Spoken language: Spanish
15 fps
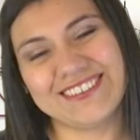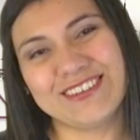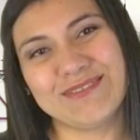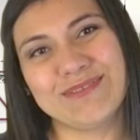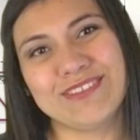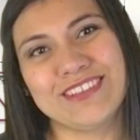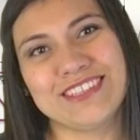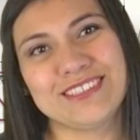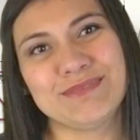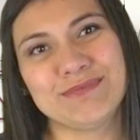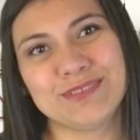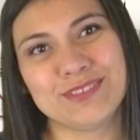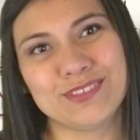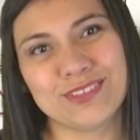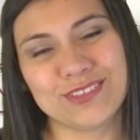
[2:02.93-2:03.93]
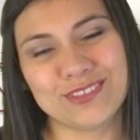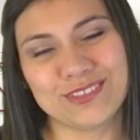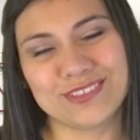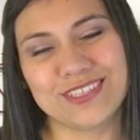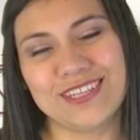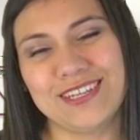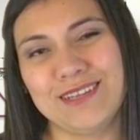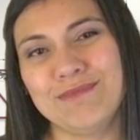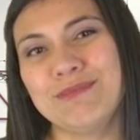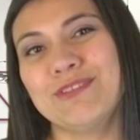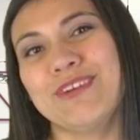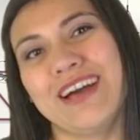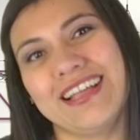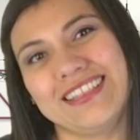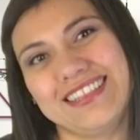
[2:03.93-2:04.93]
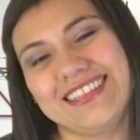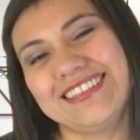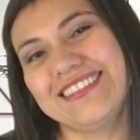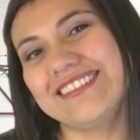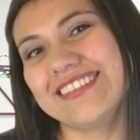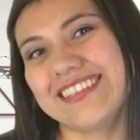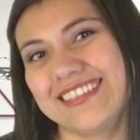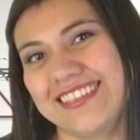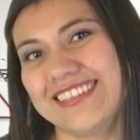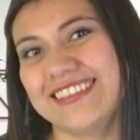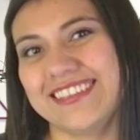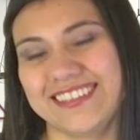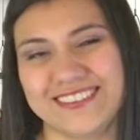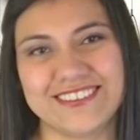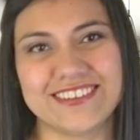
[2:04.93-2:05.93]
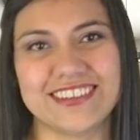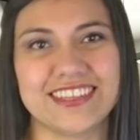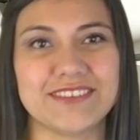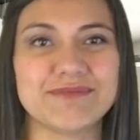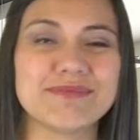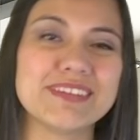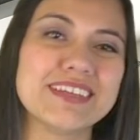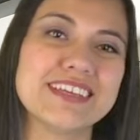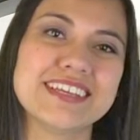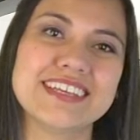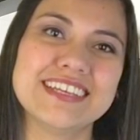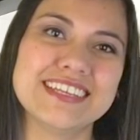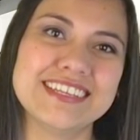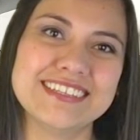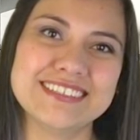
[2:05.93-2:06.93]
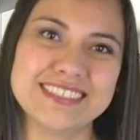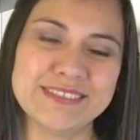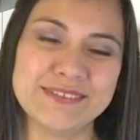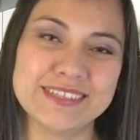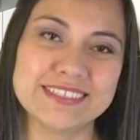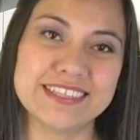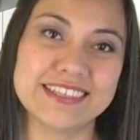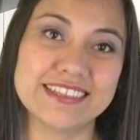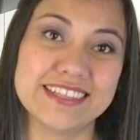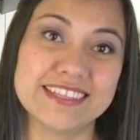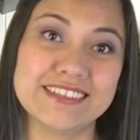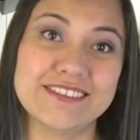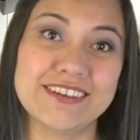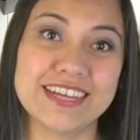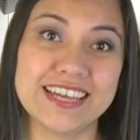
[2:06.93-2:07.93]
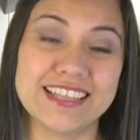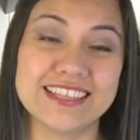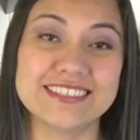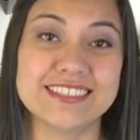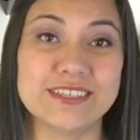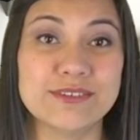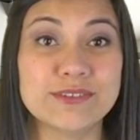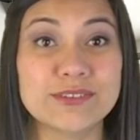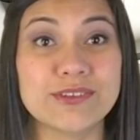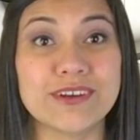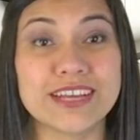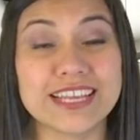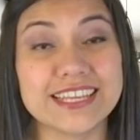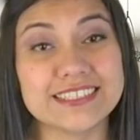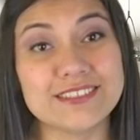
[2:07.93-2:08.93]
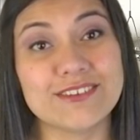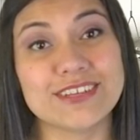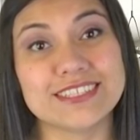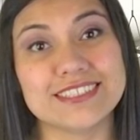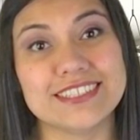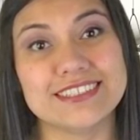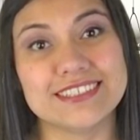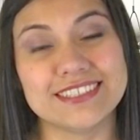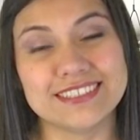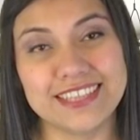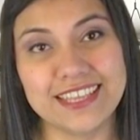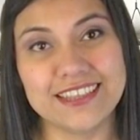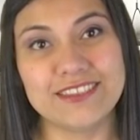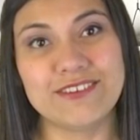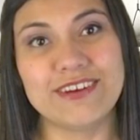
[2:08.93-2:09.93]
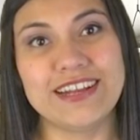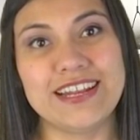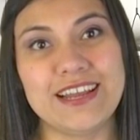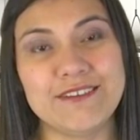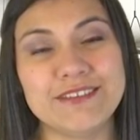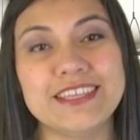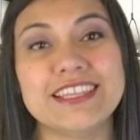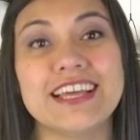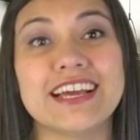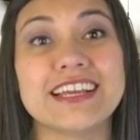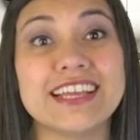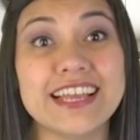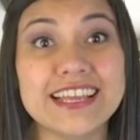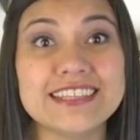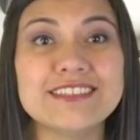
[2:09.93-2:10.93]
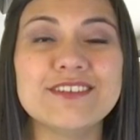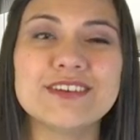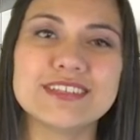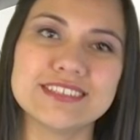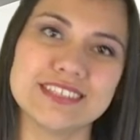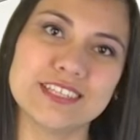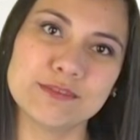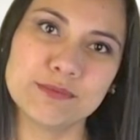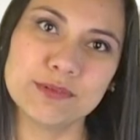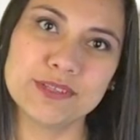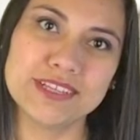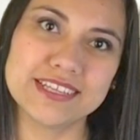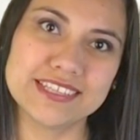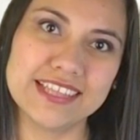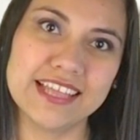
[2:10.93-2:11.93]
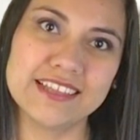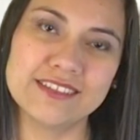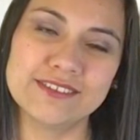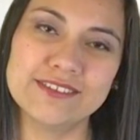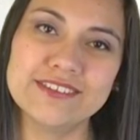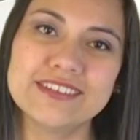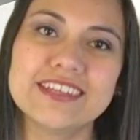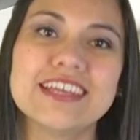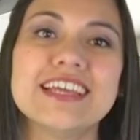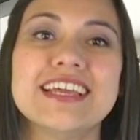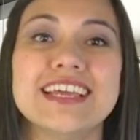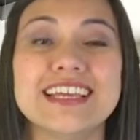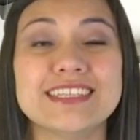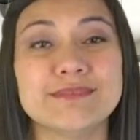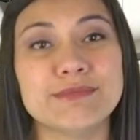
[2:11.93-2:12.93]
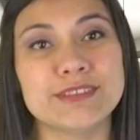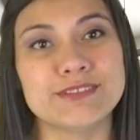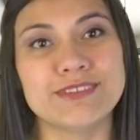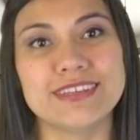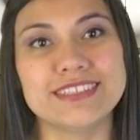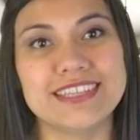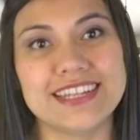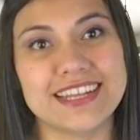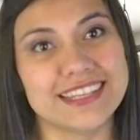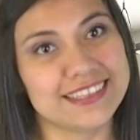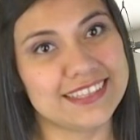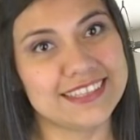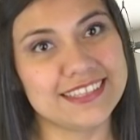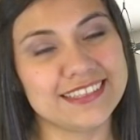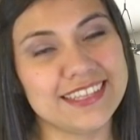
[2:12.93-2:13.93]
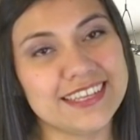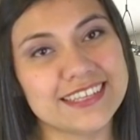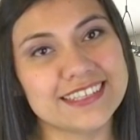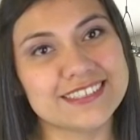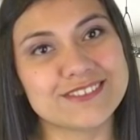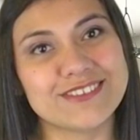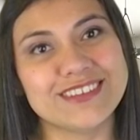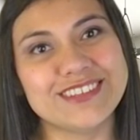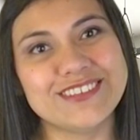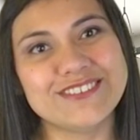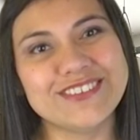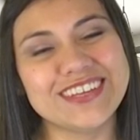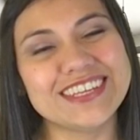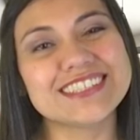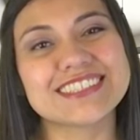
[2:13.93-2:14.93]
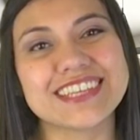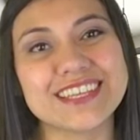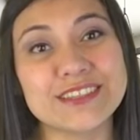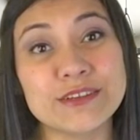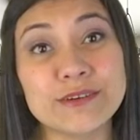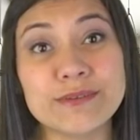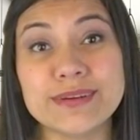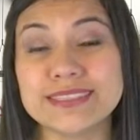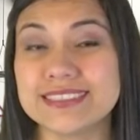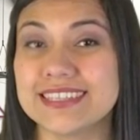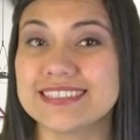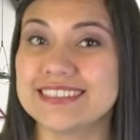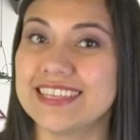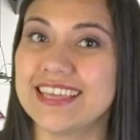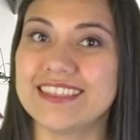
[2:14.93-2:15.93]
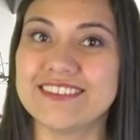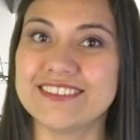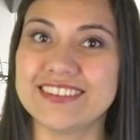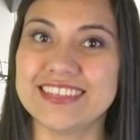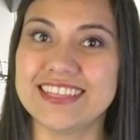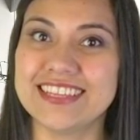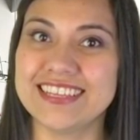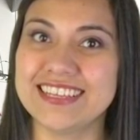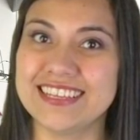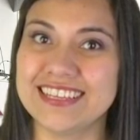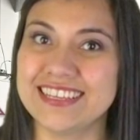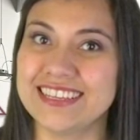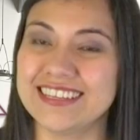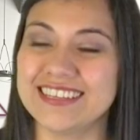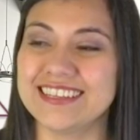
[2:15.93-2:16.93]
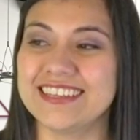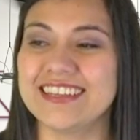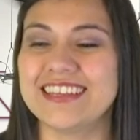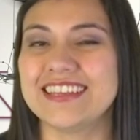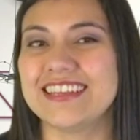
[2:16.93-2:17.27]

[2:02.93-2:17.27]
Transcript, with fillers: Como decimos nosotros en Lemdu, atento, detente y corta si vas atento a cada segundo, a qué es lo que estás haciendo en la vida, qué es lo que estás proyectando, es más fácil que te detengas cuando veas que no vas hacia donde